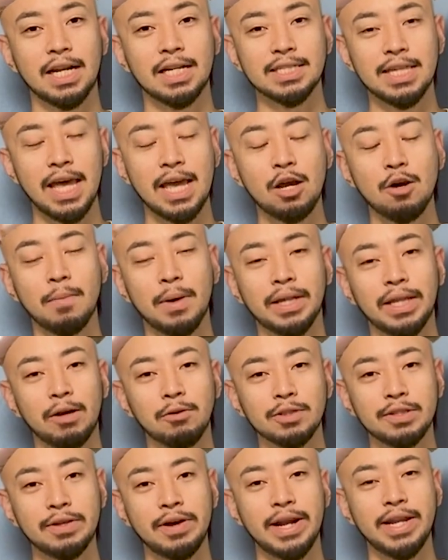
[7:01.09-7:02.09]
から最後まで
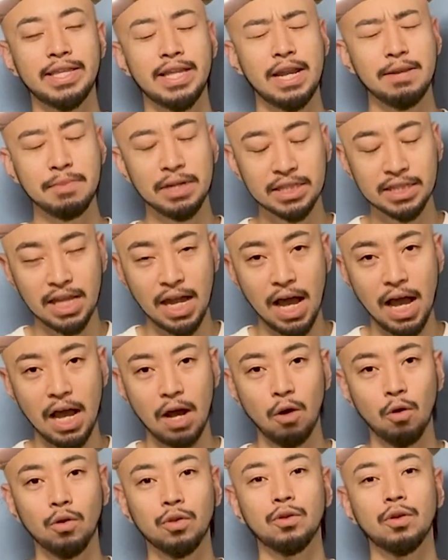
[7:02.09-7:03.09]
お世話になりまし
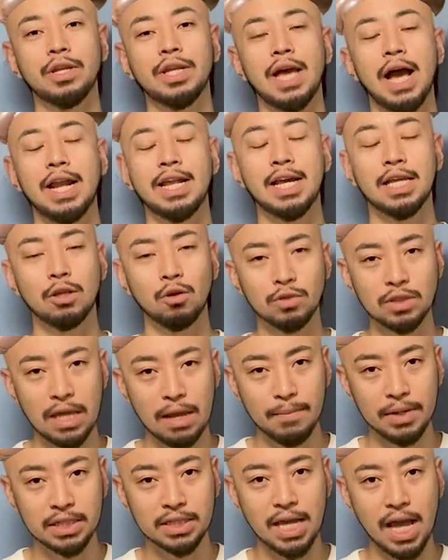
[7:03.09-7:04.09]
た。本当にありがとうご
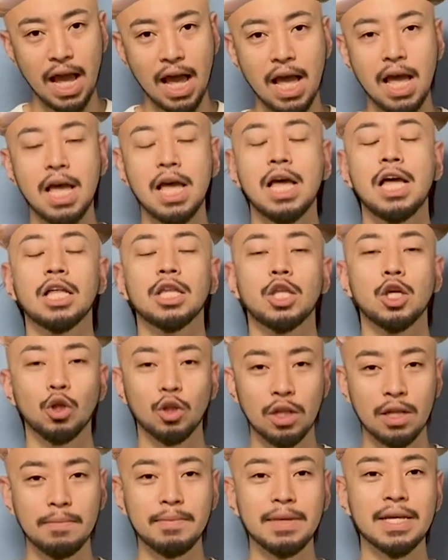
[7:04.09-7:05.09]
ざいました。という
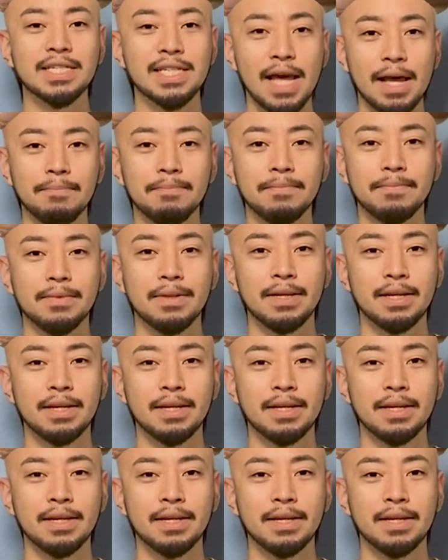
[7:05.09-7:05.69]
ことで皆さん、